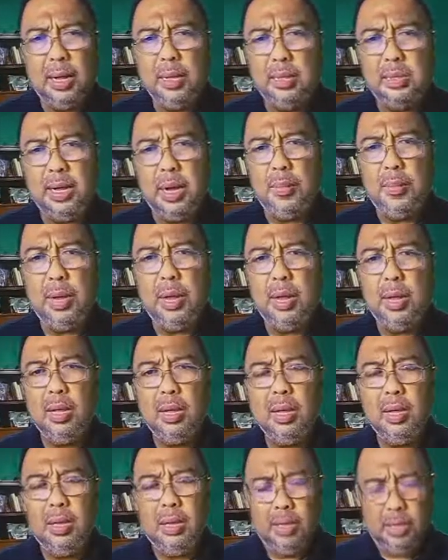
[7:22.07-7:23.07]
Ang sabi
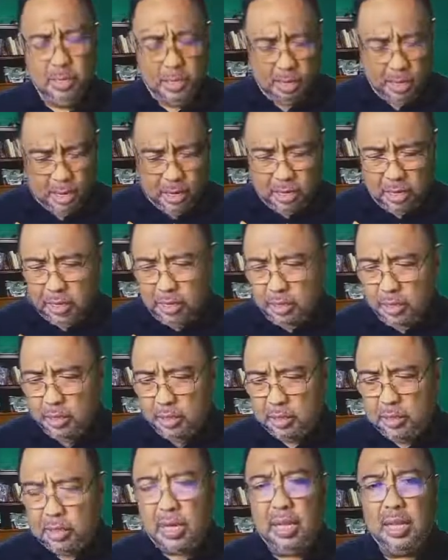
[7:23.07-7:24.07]
ng, ng,
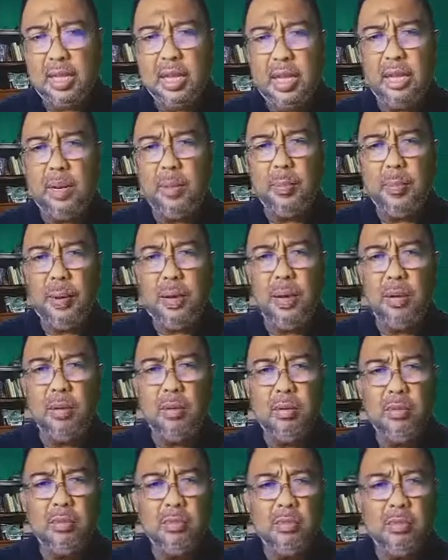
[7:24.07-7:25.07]
ng salita ng
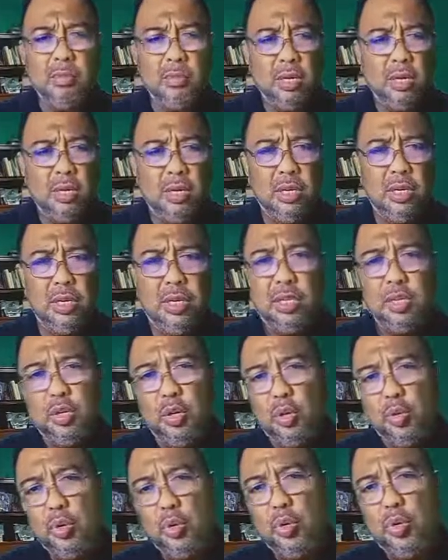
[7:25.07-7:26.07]
Panginoon,
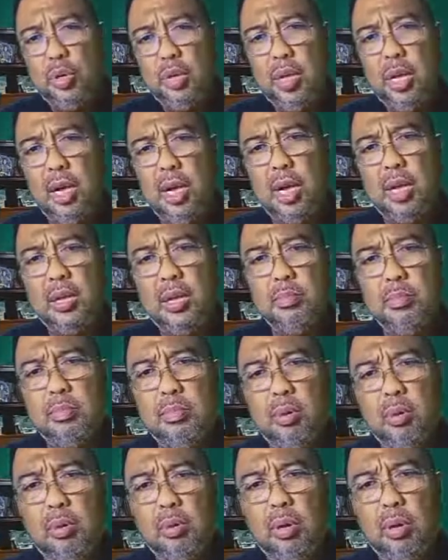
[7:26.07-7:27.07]
isinugo niya ang kanyang
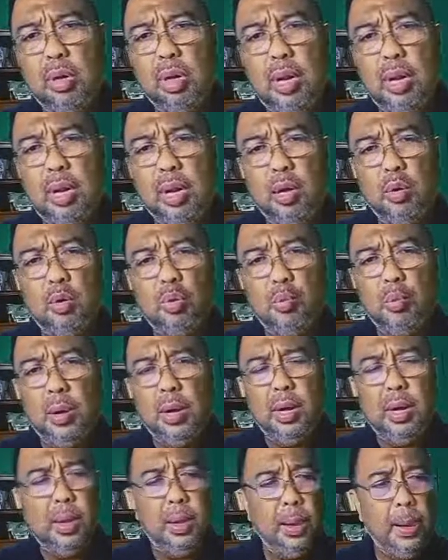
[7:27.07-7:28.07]
buktong nanak
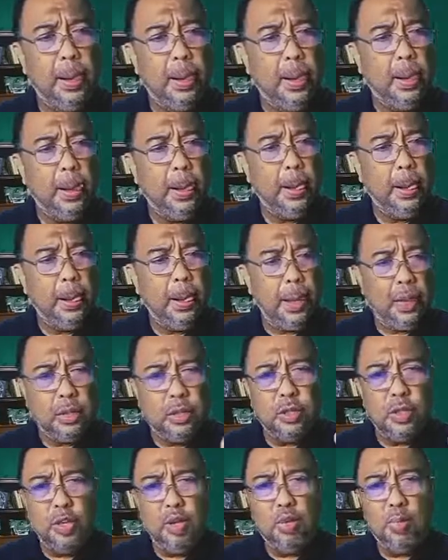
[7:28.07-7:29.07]
upang
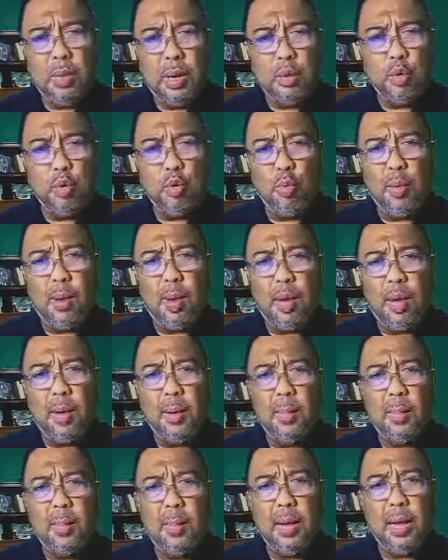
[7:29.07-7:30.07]
ang sino mang
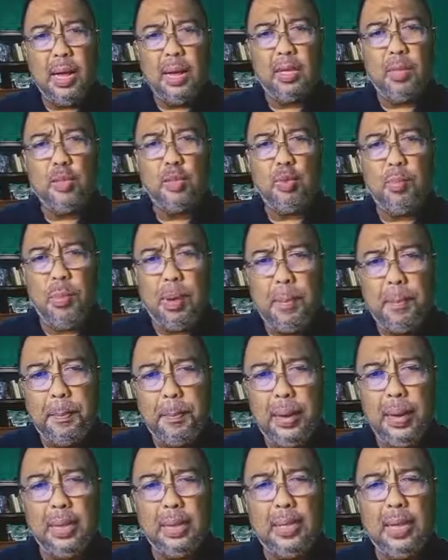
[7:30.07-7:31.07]
tumanggap at
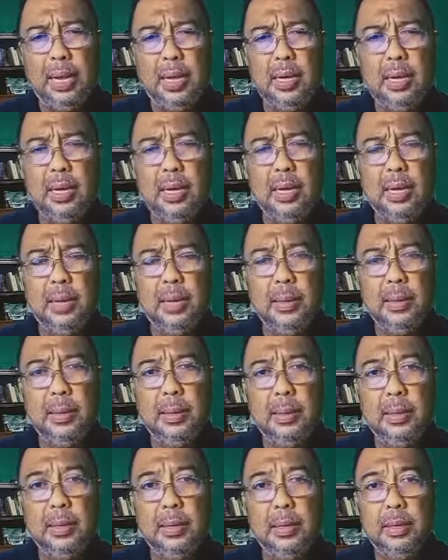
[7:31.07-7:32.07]
sumampalataya
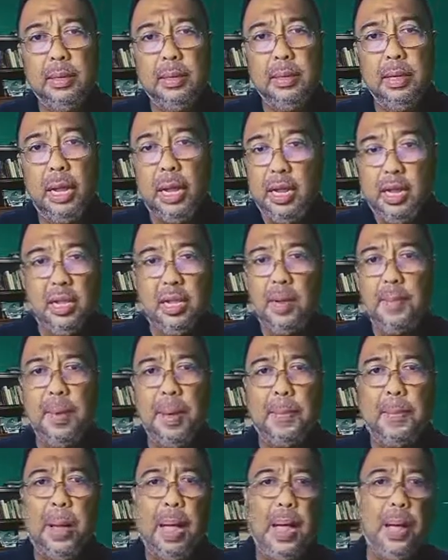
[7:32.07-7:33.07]
ay hindi
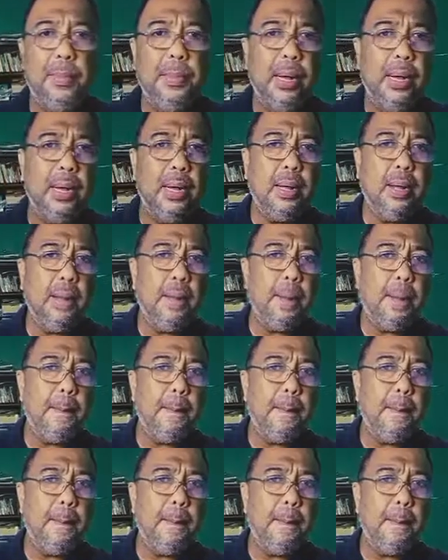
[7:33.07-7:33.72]
mapahamak